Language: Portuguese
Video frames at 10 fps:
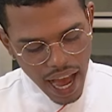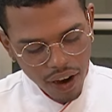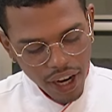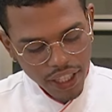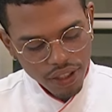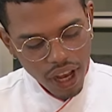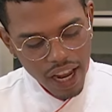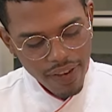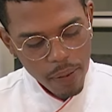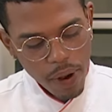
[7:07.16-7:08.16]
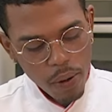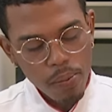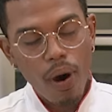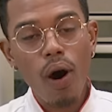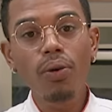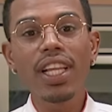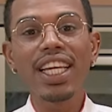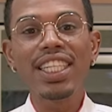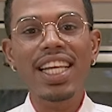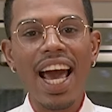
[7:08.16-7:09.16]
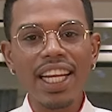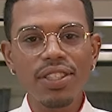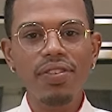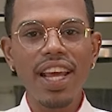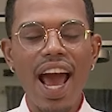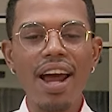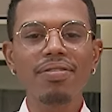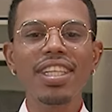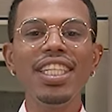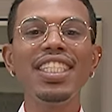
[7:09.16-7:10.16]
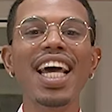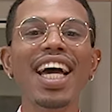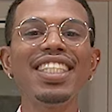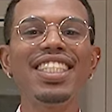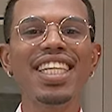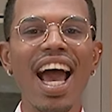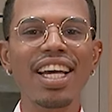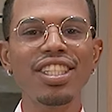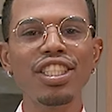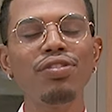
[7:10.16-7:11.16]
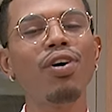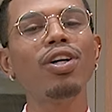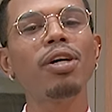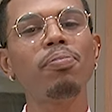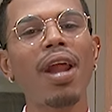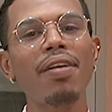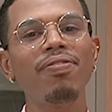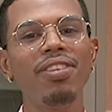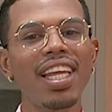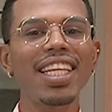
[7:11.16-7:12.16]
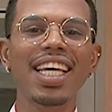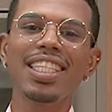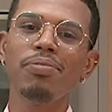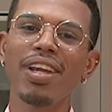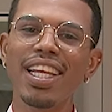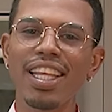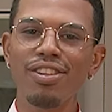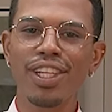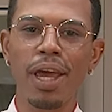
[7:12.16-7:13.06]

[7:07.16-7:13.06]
Agora é só levar para um bol, deixar esfriar e já já a gente volta para finalizar esse brigadeiro de